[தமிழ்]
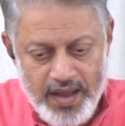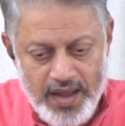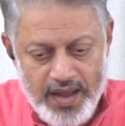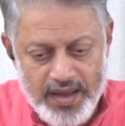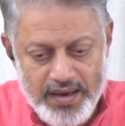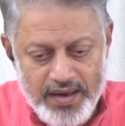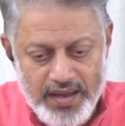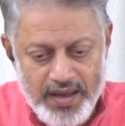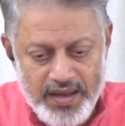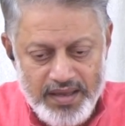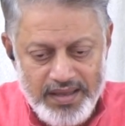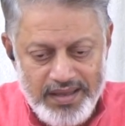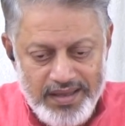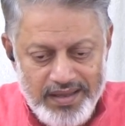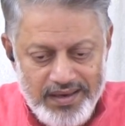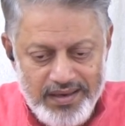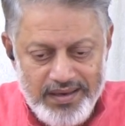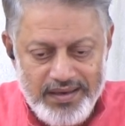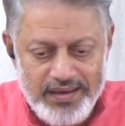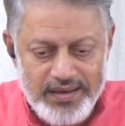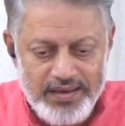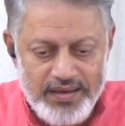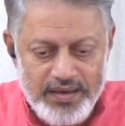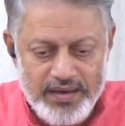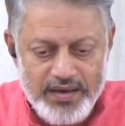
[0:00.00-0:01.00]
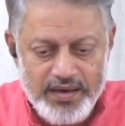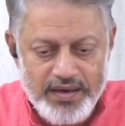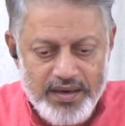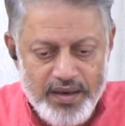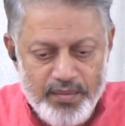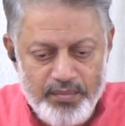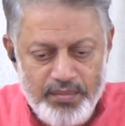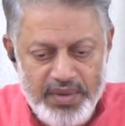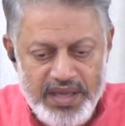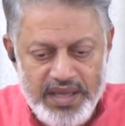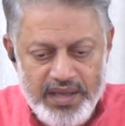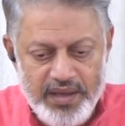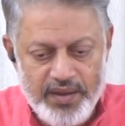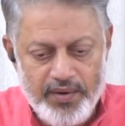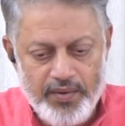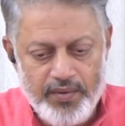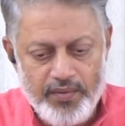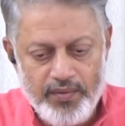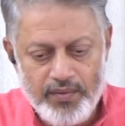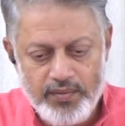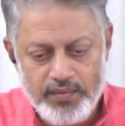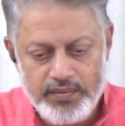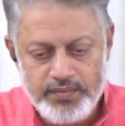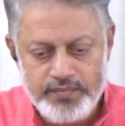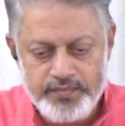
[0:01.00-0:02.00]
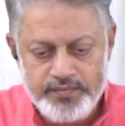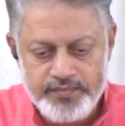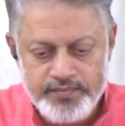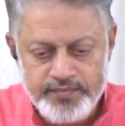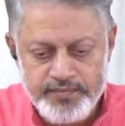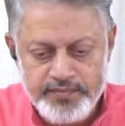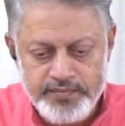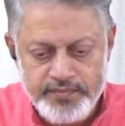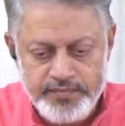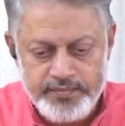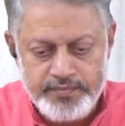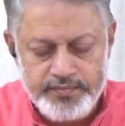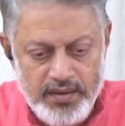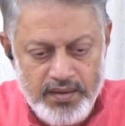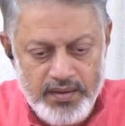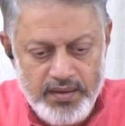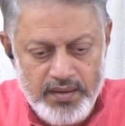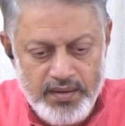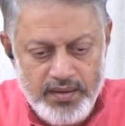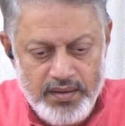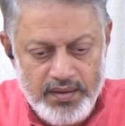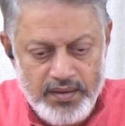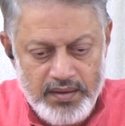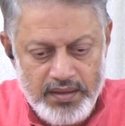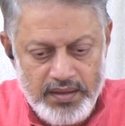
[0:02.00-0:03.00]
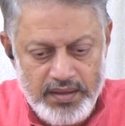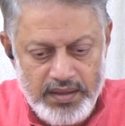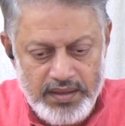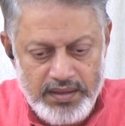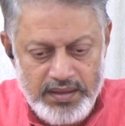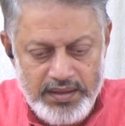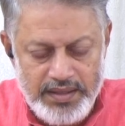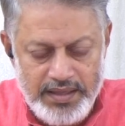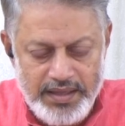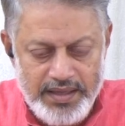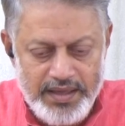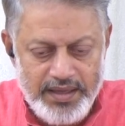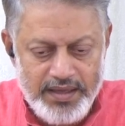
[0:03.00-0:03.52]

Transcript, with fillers: ஆனால் இருக்குன்ற நம்பிக்கை இருக்கும் இந்த